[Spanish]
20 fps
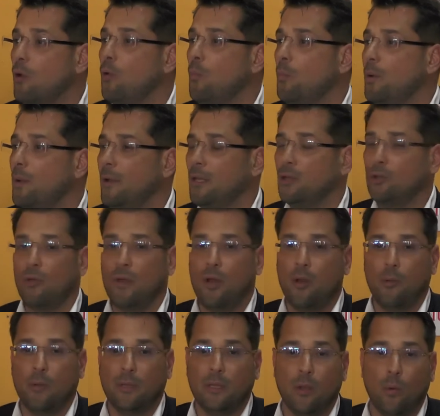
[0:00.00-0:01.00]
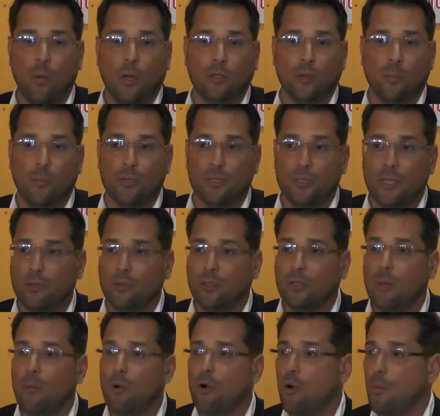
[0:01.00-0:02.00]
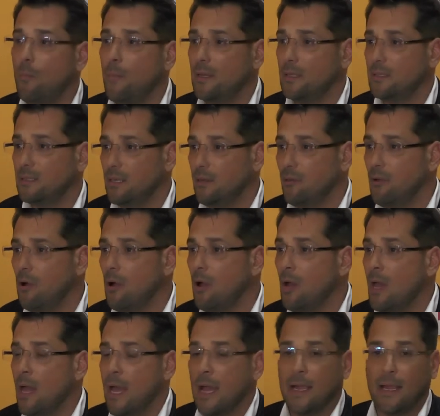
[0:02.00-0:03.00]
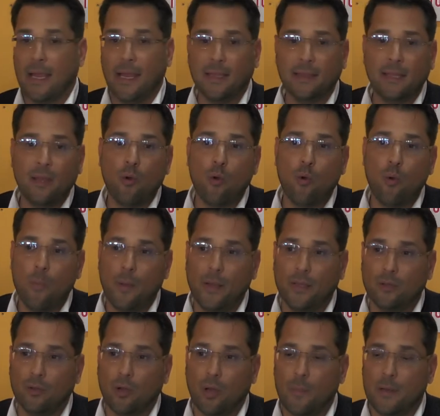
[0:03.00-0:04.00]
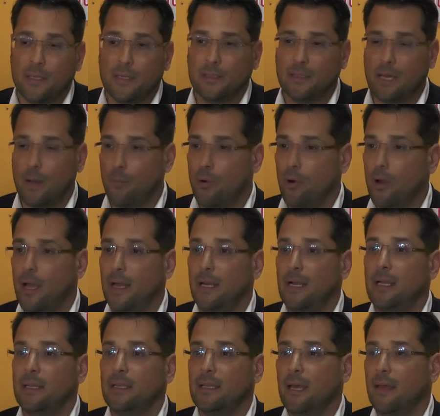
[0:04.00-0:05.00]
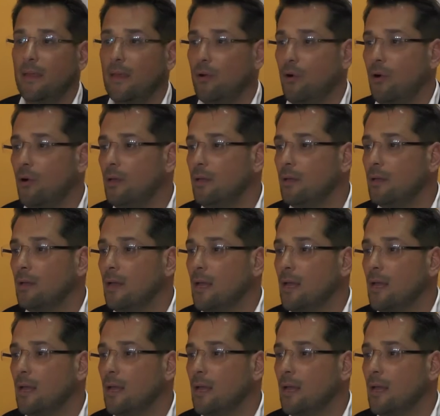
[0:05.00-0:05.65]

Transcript: de cumplimiento del 94%, estamos convencidos que este documento que presentamos en el día de hoy,